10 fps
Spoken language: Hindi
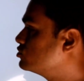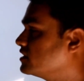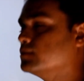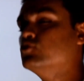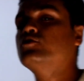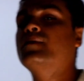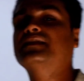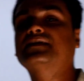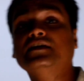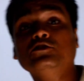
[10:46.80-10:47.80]
कुद्रेमुख
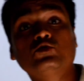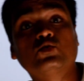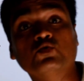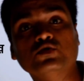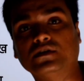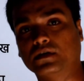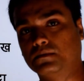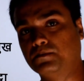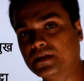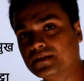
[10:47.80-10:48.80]
बात करें तो कूद
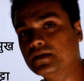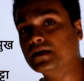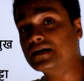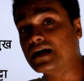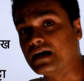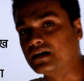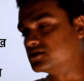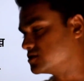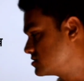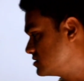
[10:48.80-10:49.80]
कर बंदर का
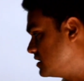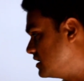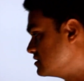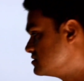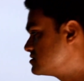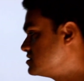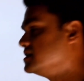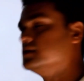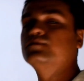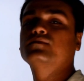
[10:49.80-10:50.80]
अंश
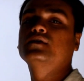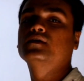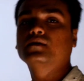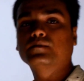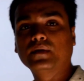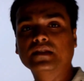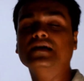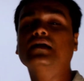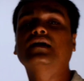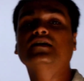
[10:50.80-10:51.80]
अंशी
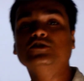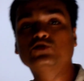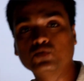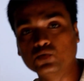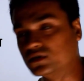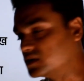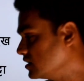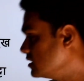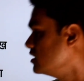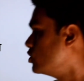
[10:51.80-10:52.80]
बंदर का अंश कूद
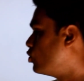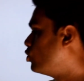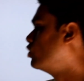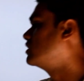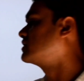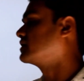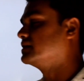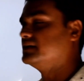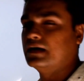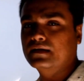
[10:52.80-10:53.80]
कर होल कर
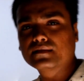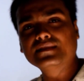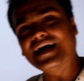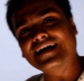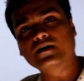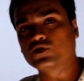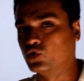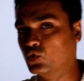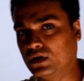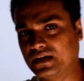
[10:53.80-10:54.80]
दिया नागर
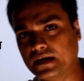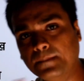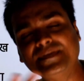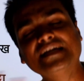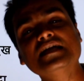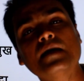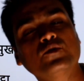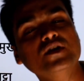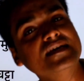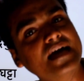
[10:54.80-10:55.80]
होल कंप्लीटली
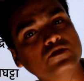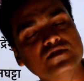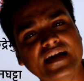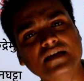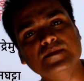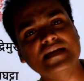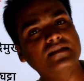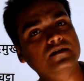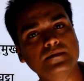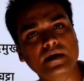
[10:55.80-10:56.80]
आपको ये याद हो जाएगा इसमें
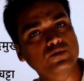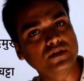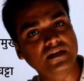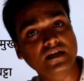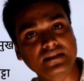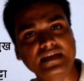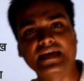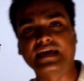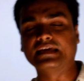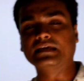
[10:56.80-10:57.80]
याद करने में आपको दिक्कत
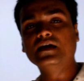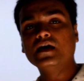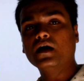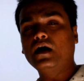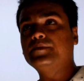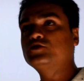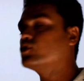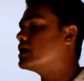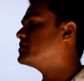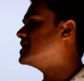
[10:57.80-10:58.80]
नहीं आएगी अब
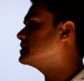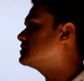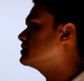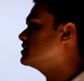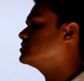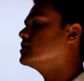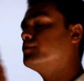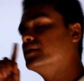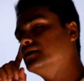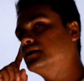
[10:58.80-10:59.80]
इसको आप याद करते अच्छा
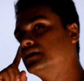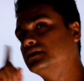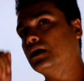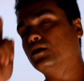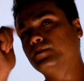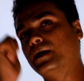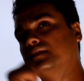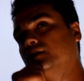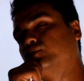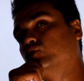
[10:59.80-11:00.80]
बंदरगट्टा और
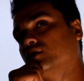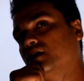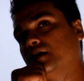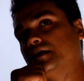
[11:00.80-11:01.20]
बांदीपुर